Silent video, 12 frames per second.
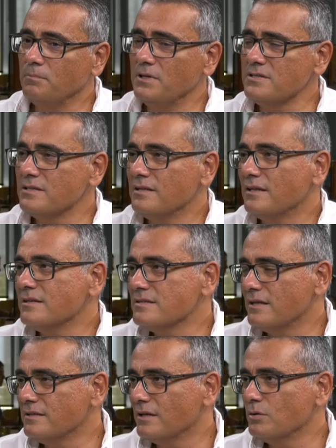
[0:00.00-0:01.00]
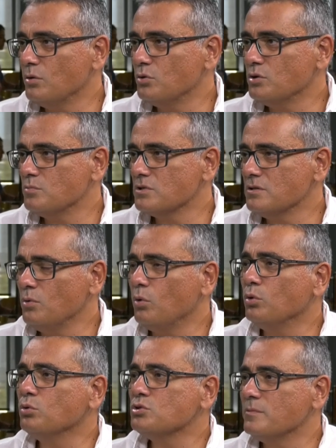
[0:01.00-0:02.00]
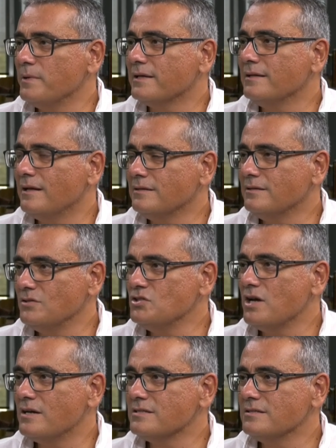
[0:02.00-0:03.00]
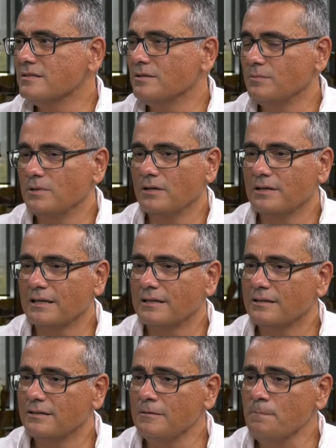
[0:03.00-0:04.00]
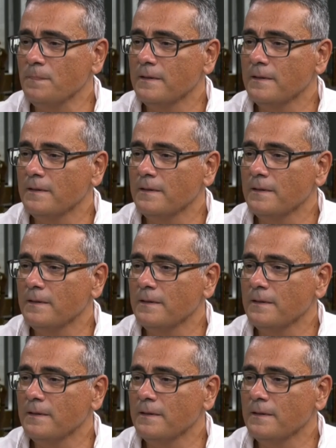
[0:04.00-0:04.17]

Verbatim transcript: piyasadan da zaten gördüğümüz gibi oldukça beklentilerin içerisinde bir hareketti.